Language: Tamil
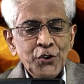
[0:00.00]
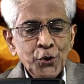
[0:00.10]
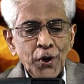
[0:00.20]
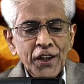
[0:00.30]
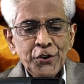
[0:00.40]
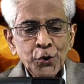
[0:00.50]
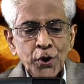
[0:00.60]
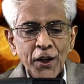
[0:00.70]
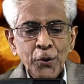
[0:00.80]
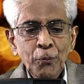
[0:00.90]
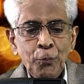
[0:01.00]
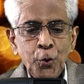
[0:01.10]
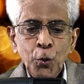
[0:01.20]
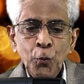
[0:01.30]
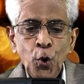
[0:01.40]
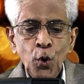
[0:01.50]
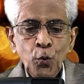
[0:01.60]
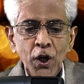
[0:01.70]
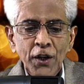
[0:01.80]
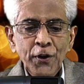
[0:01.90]
சுடச் சுடரும் பொன்போல்
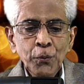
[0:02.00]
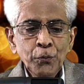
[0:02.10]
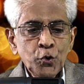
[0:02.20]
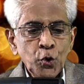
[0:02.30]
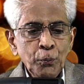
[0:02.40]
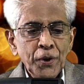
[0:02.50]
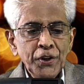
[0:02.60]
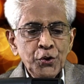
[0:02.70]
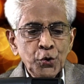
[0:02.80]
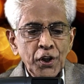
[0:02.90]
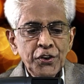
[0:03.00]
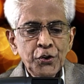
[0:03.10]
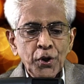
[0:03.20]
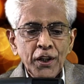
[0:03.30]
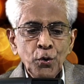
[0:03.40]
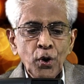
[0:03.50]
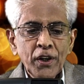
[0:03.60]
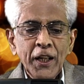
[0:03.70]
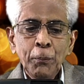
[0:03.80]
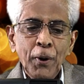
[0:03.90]
ஒளிவிடும் துன்பன் சுடச் சுட
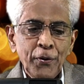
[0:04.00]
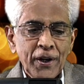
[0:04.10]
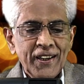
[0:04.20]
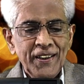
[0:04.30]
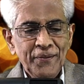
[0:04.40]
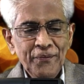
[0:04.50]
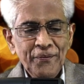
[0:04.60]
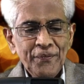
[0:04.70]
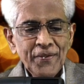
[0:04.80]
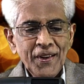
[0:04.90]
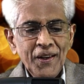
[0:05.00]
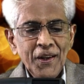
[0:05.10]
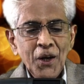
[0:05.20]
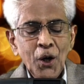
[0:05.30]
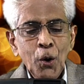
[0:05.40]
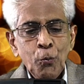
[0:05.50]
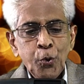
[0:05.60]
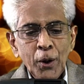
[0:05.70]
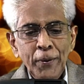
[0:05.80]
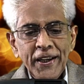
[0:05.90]
நோக்கிற்பவர்க்கு
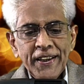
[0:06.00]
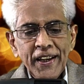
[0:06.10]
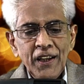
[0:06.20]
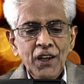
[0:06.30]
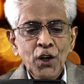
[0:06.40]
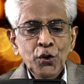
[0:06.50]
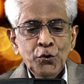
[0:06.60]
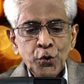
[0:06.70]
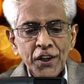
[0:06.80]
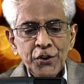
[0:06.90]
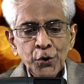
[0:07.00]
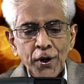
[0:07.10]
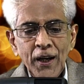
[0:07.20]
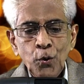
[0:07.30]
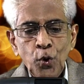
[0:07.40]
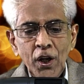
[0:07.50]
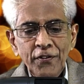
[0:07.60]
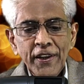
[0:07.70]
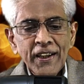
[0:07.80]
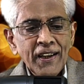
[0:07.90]
புடமிட்ட சுடச் சுட
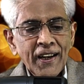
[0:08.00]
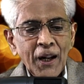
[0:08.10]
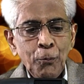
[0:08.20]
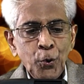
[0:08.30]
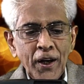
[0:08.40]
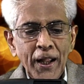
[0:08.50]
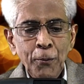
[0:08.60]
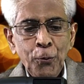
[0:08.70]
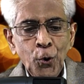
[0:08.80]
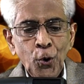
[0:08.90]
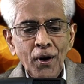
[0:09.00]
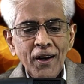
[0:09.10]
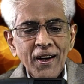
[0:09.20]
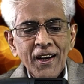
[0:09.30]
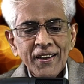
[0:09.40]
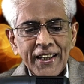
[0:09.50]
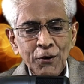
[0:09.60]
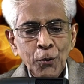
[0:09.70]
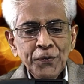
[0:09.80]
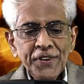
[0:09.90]
ஒளிவிடுகின்ற பொன்னை போல்
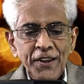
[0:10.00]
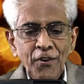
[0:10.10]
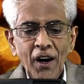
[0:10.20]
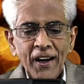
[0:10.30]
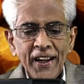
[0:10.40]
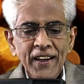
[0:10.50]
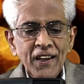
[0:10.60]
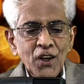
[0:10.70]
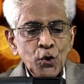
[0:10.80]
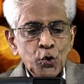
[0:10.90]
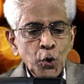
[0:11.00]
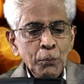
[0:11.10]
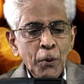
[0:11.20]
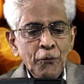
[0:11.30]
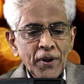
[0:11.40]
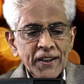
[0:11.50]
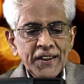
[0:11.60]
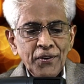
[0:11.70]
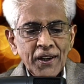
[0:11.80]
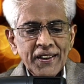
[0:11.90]
தவம் செய்வாரை துன்பம்
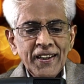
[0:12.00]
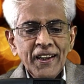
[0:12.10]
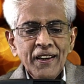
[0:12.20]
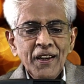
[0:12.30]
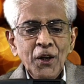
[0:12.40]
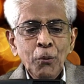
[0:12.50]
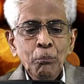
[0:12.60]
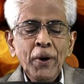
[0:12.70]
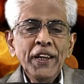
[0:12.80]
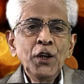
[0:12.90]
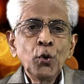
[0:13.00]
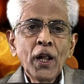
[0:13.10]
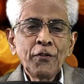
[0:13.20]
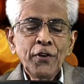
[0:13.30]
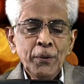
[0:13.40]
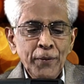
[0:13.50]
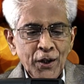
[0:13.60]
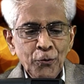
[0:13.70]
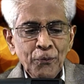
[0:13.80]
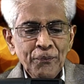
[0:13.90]
வருத்த வருத்த மெய்யுணர்வு
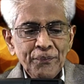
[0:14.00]
மிகும்